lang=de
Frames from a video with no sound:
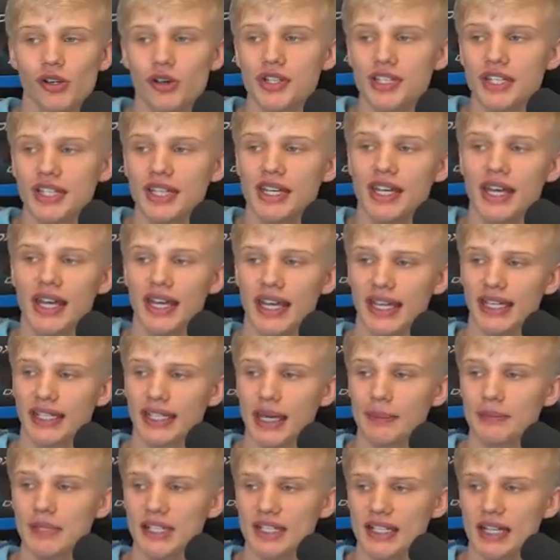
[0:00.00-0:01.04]
Leute. Ich
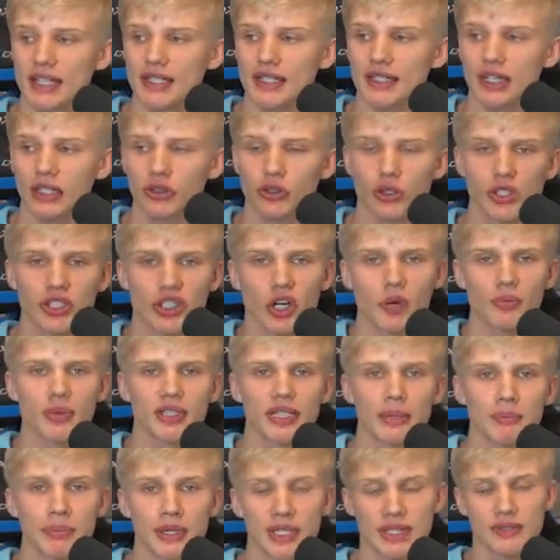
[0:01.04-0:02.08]
habe das Ganze natürlich auch
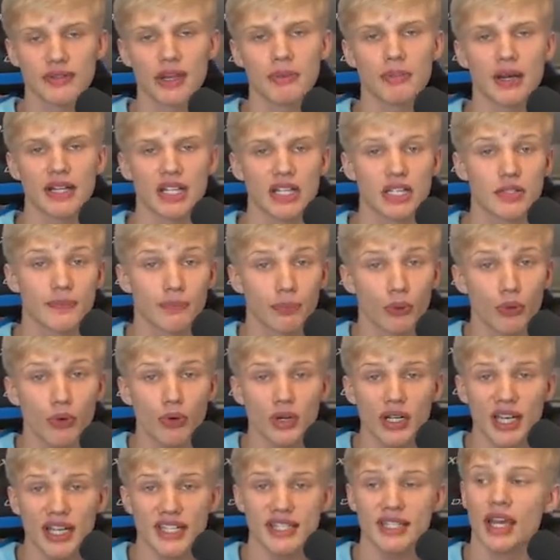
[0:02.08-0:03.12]
mit der PS4 meines
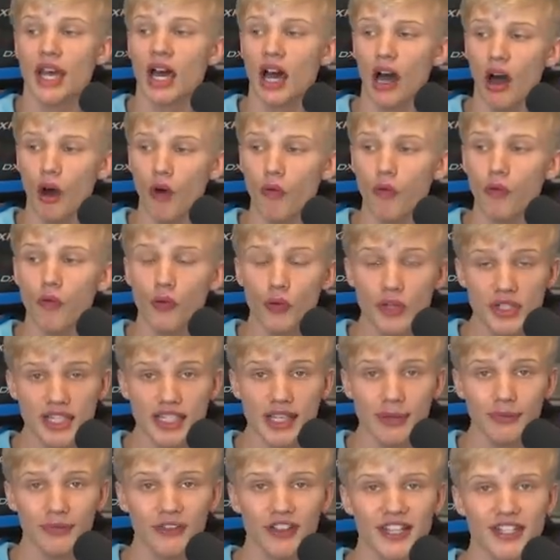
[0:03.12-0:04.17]
Bruders auf
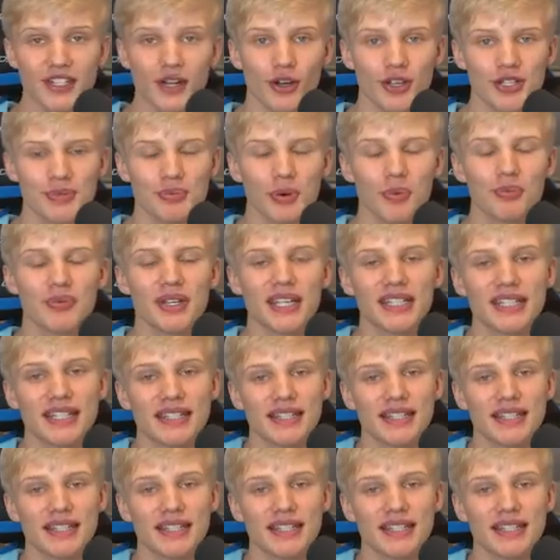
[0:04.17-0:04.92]
unserem Fernseher ausprobiert.